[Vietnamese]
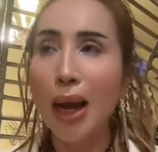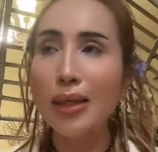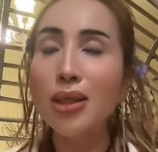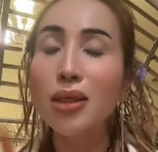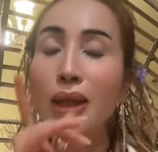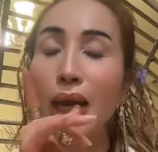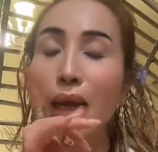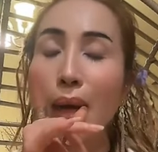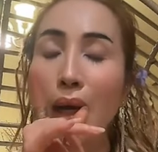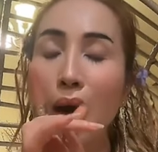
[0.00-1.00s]
mà trước
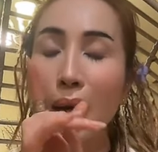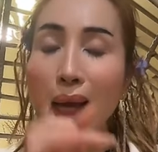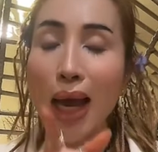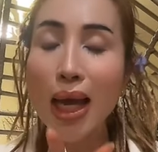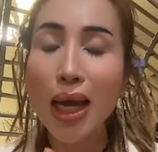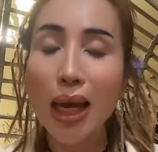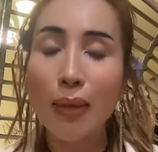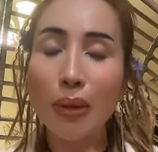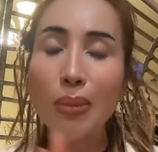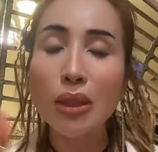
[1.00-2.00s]
khi mà kho cá
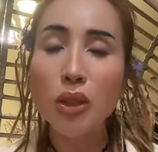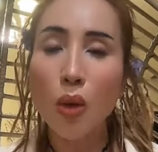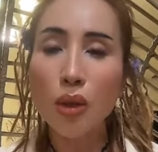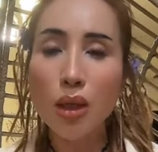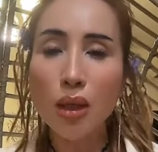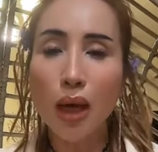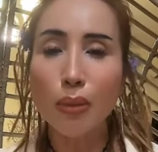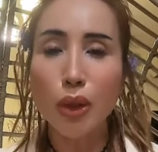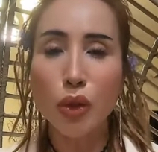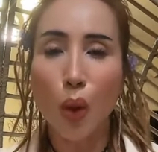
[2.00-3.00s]
là mình bắt xong nước
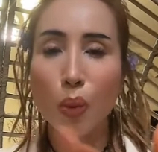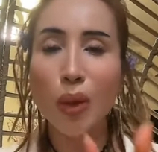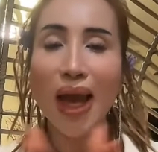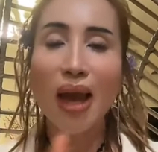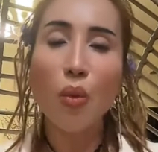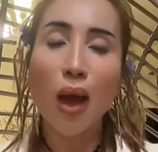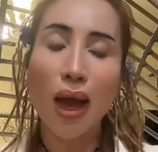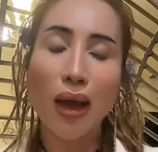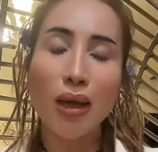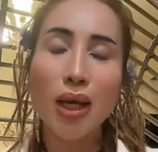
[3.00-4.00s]
lên mình trụng cá
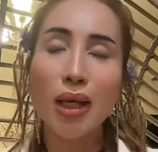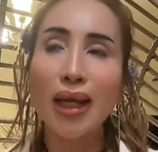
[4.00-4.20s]
qua